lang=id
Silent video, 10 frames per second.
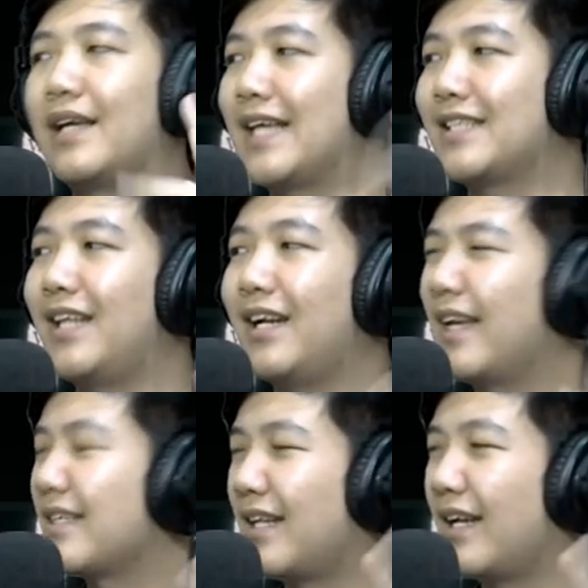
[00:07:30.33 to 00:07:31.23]
caster
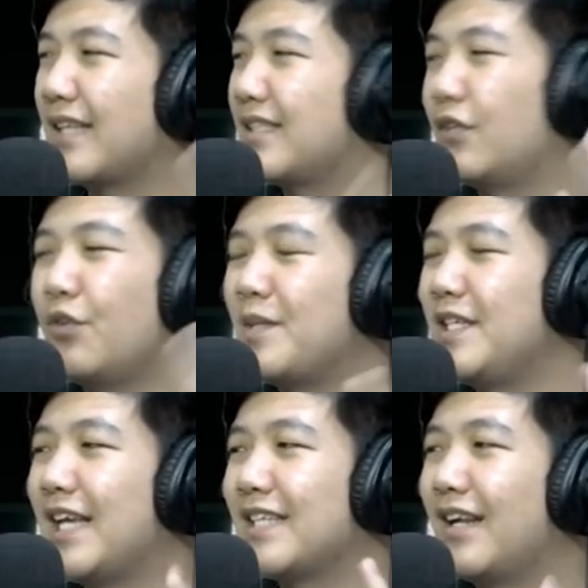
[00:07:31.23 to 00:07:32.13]
caster caster tuh apa sih
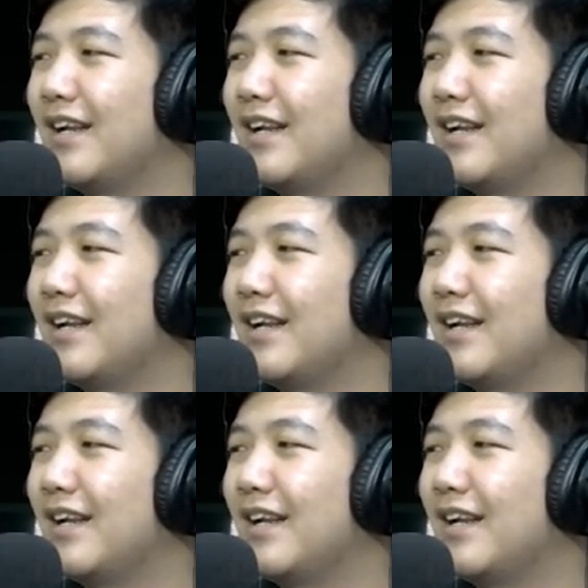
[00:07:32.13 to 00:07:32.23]
caster